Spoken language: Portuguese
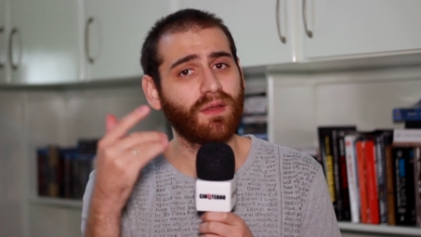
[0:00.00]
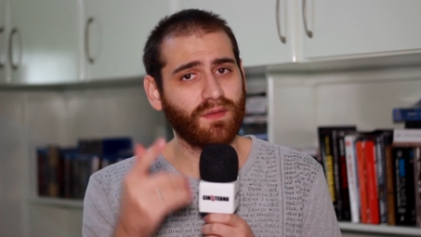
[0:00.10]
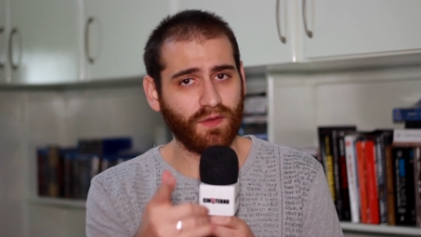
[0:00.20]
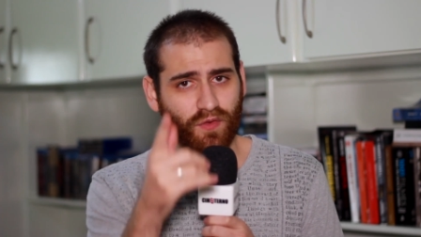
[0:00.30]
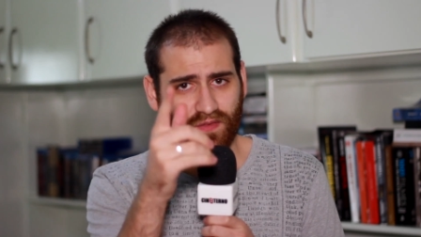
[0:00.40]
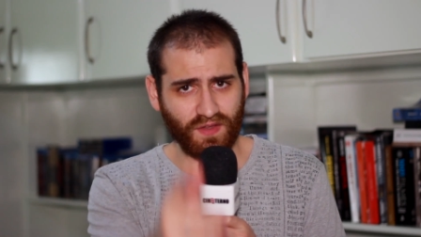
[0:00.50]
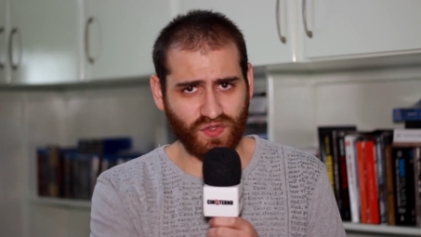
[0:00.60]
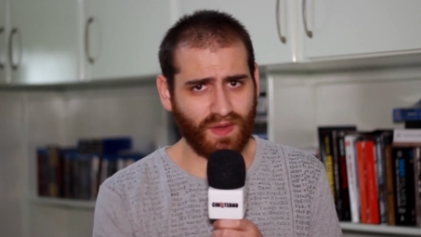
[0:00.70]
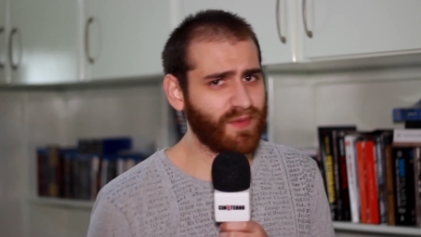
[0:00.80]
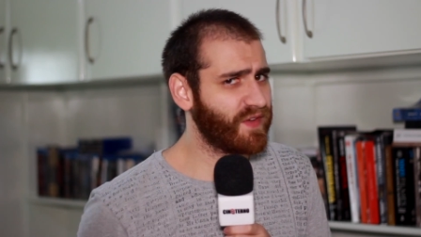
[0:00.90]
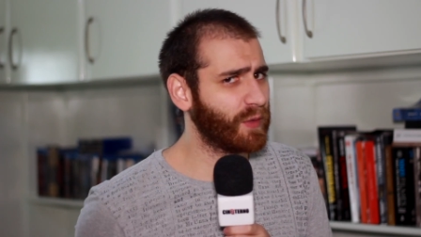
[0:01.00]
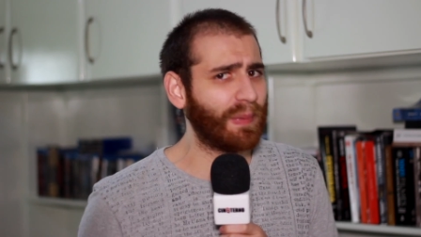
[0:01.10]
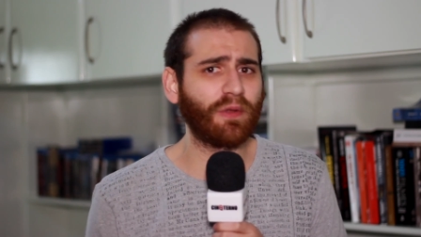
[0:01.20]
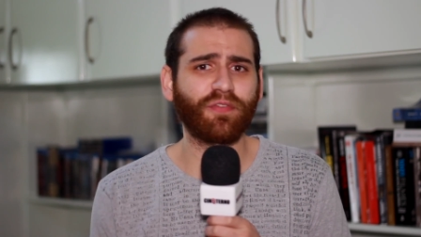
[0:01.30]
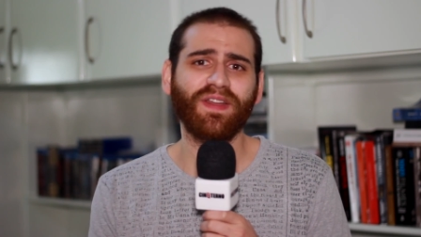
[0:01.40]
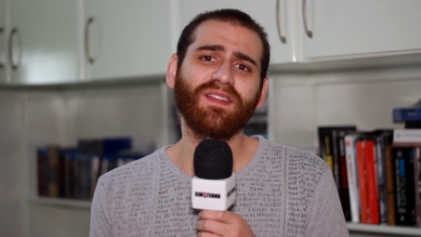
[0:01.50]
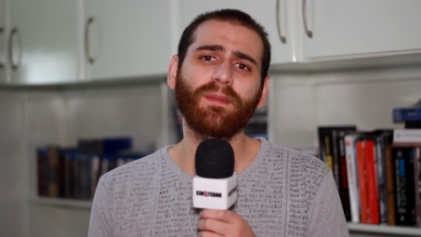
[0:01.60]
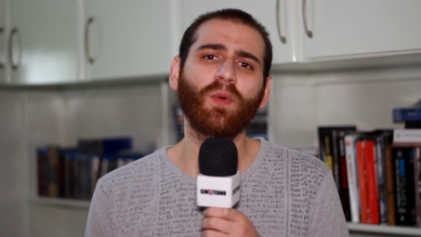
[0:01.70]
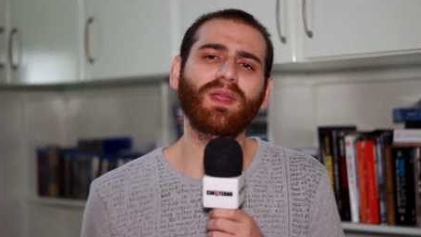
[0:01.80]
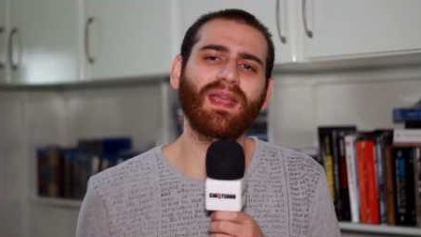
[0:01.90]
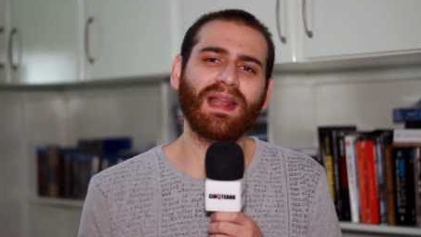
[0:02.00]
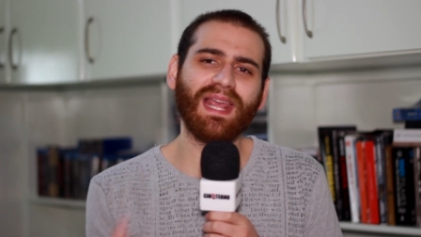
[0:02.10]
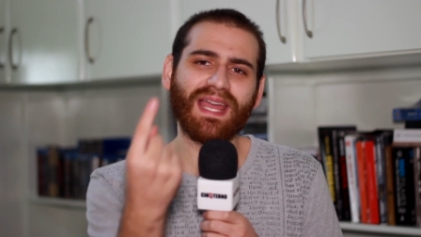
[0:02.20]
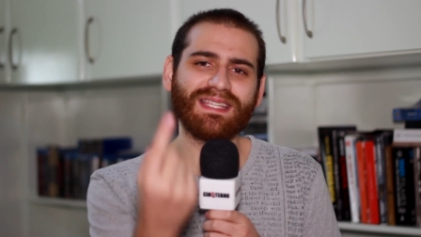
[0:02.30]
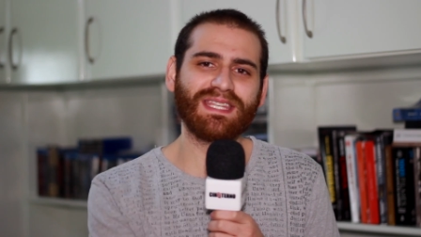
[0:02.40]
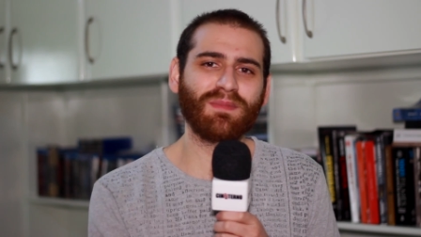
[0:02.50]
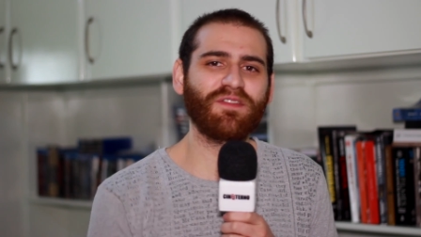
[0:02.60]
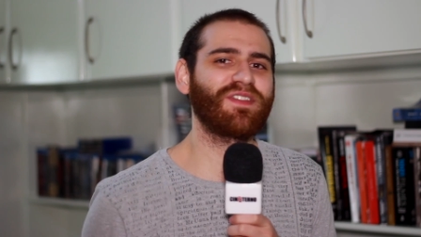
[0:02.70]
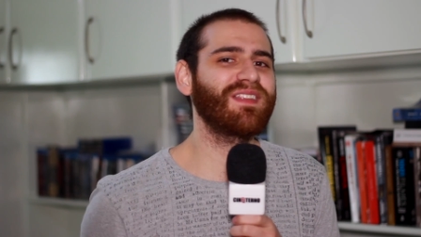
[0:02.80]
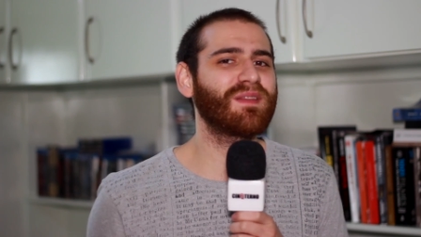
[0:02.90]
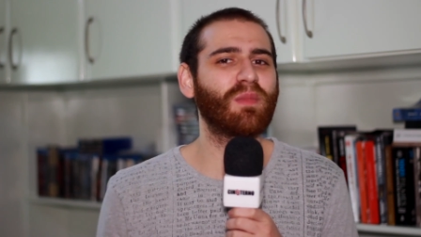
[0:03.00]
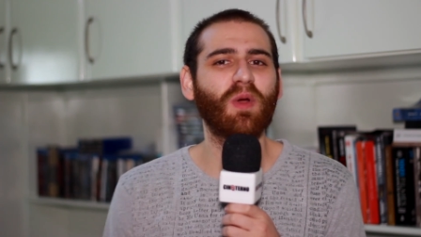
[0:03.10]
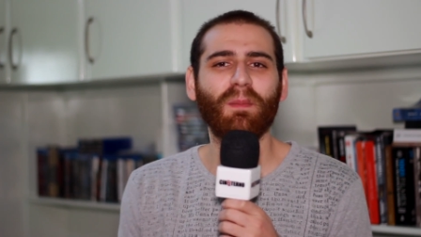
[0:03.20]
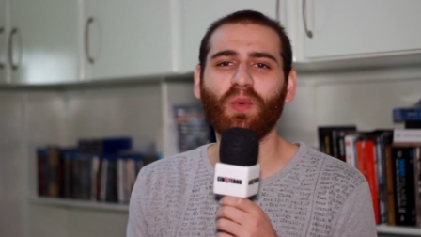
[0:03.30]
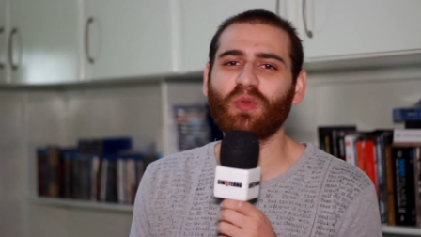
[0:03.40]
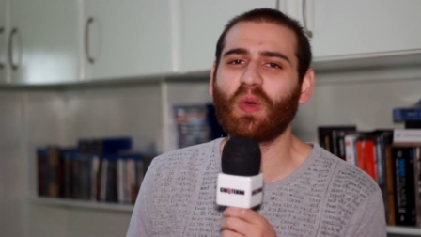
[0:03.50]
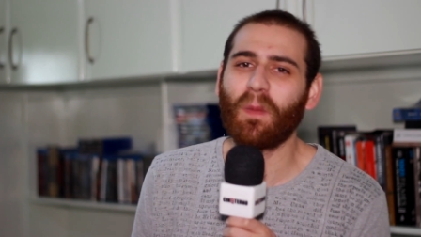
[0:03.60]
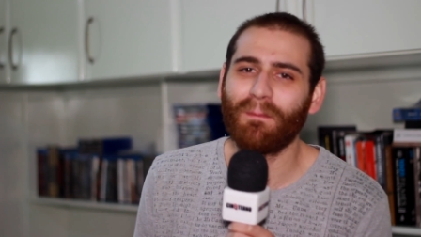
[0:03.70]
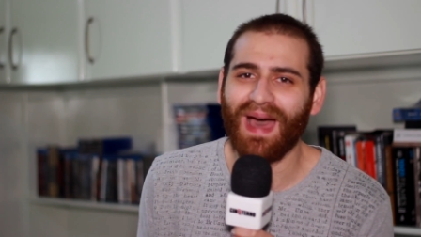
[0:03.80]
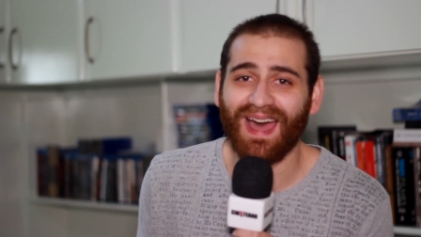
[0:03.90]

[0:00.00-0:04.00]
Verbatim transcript: Se você estiver me vendo pelo Facebook, clica aí em cima, facebook.com.br